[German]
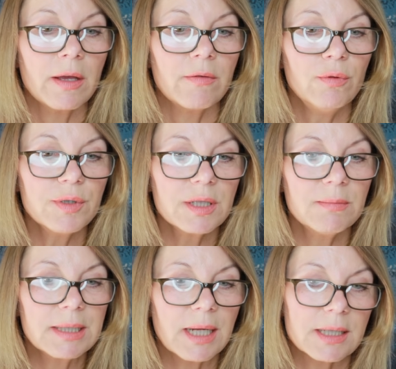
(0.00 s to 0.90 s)
würze
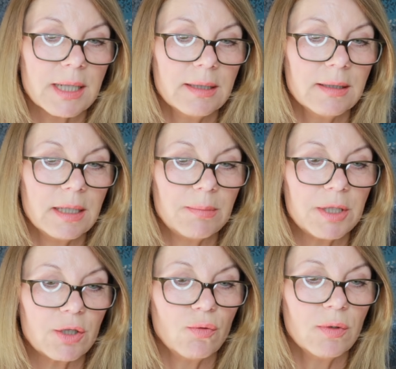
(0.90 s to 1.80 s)
mit rasanten
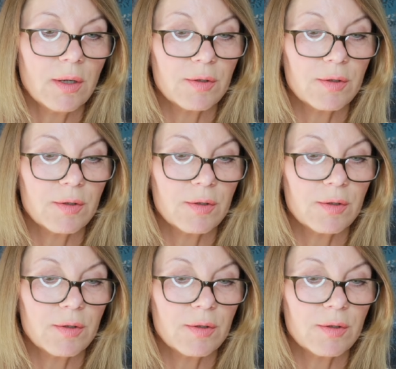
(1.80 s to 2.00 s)
Episoden